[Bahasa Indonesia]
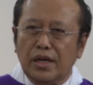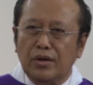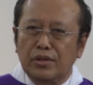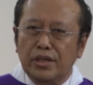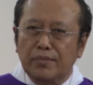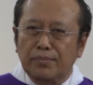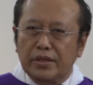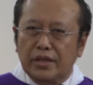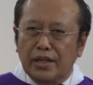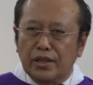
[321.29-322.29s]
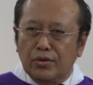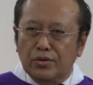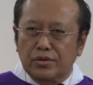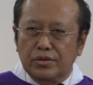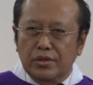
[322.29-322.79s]
lalu dia berjalan
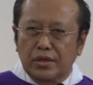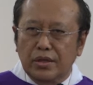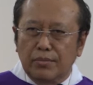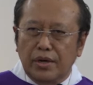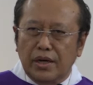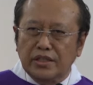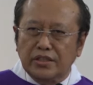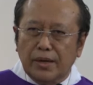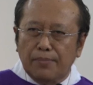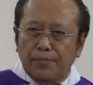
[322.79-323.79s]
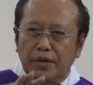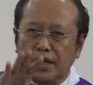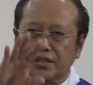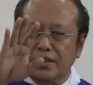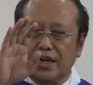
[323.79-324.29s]
terus, menancap
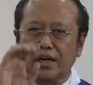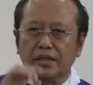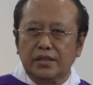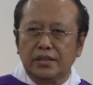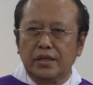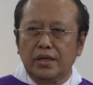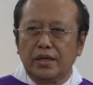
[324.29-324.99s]
bekasnya lagi,